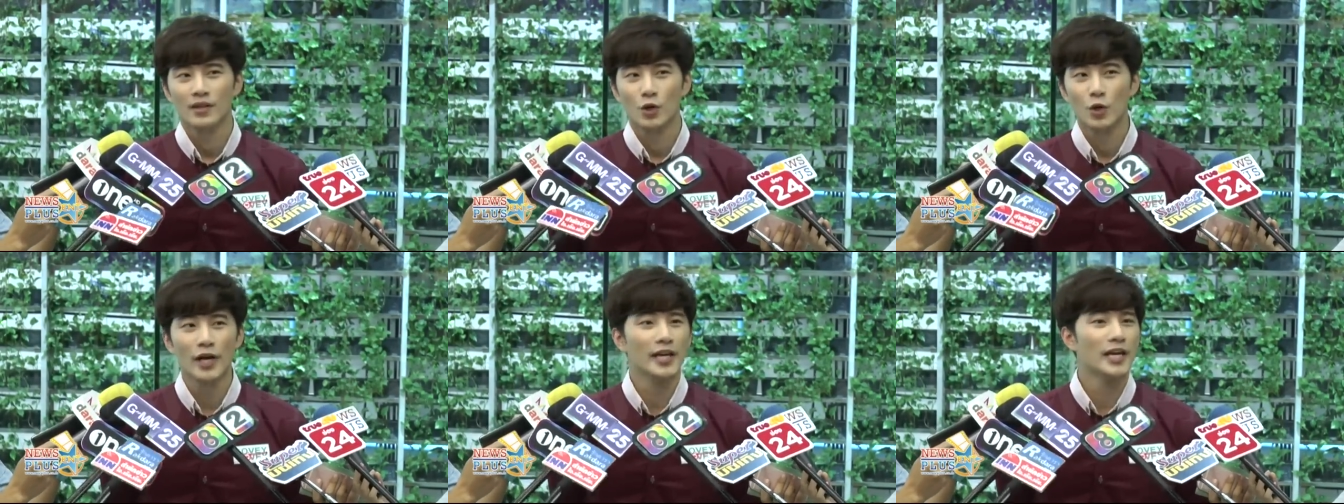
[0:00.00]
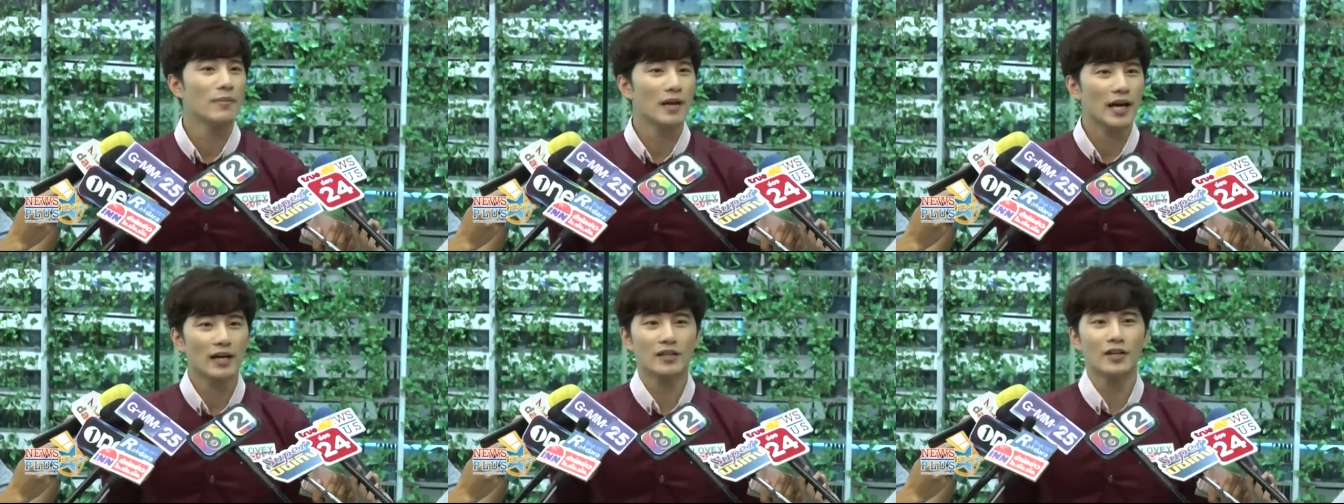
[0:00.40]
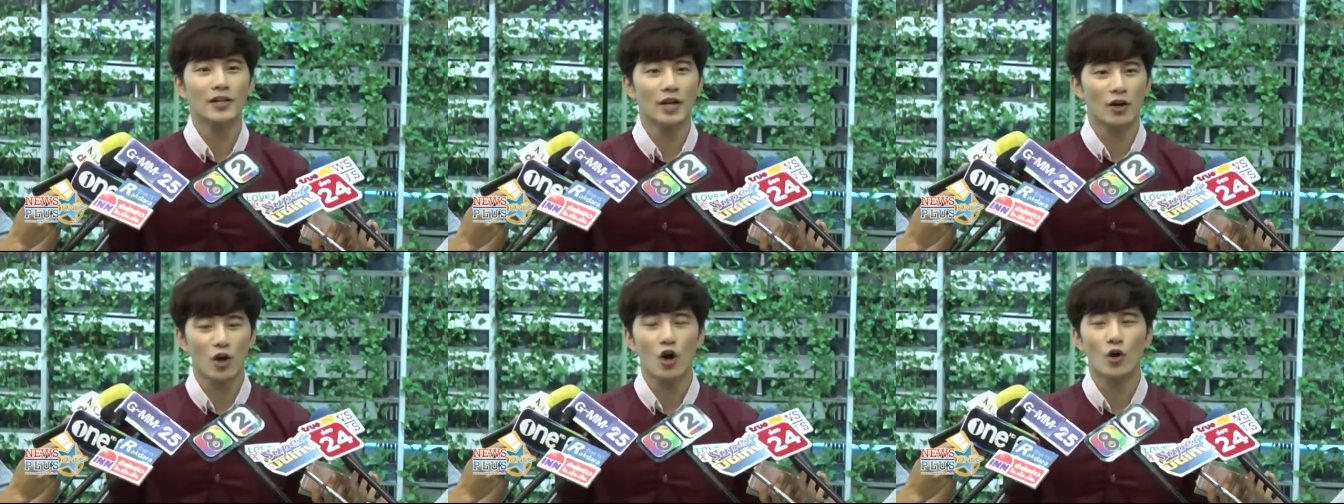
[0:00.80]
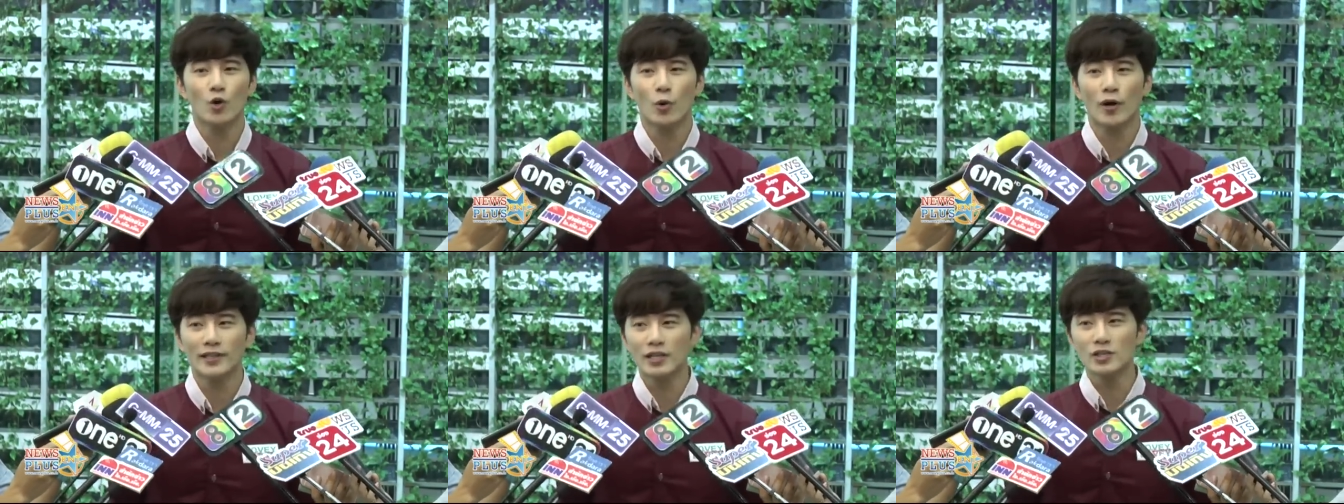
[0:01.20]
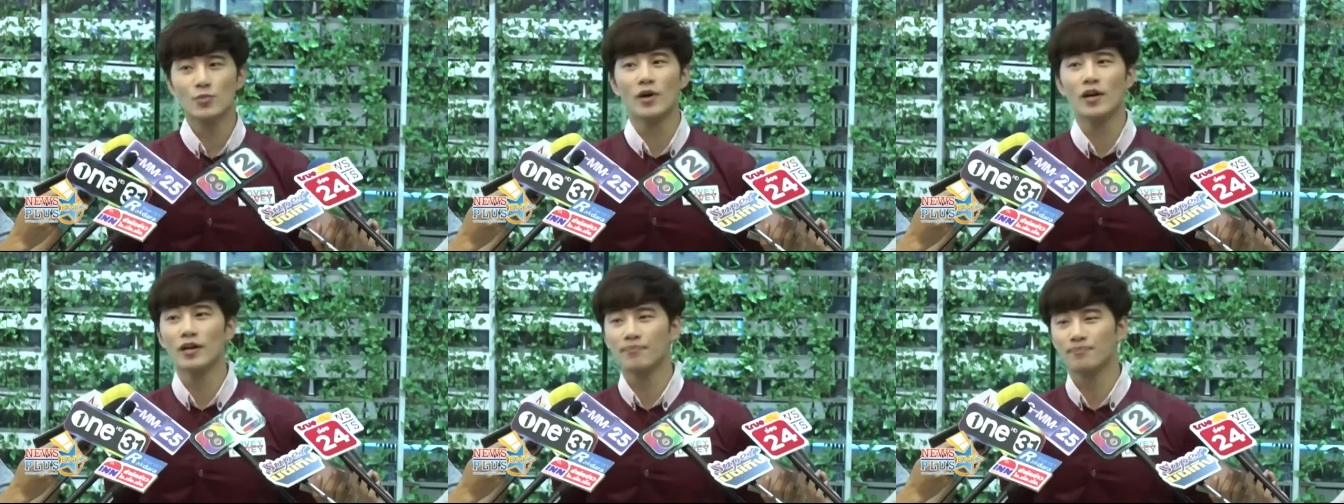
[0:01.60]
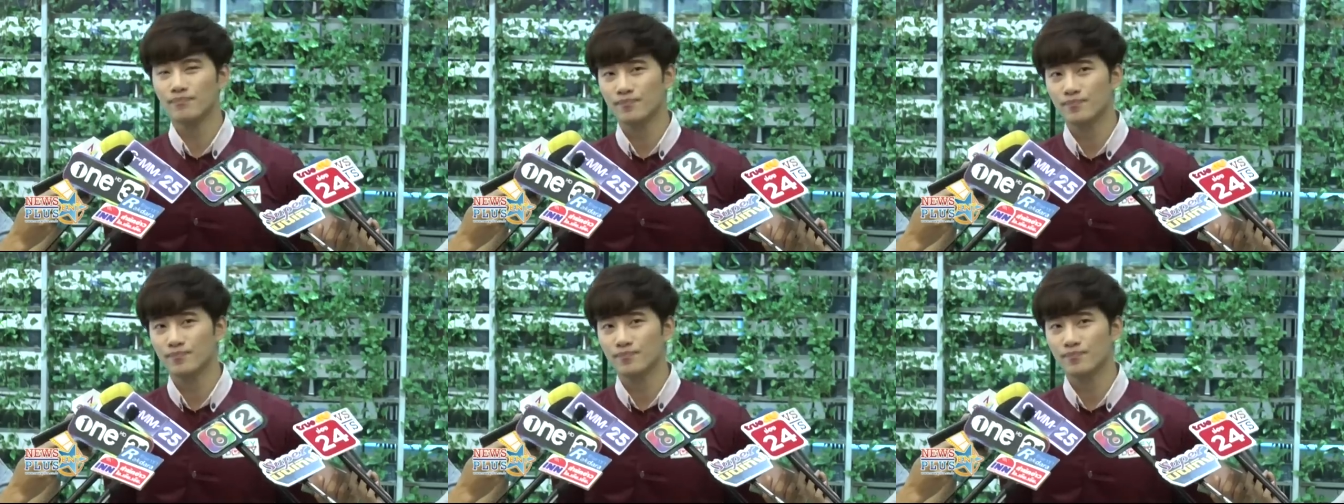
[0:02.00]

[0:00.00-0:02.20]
คุยกับกิฟแล้วก็เดี๋ยวลองดูว่าถ้าสมมติว่า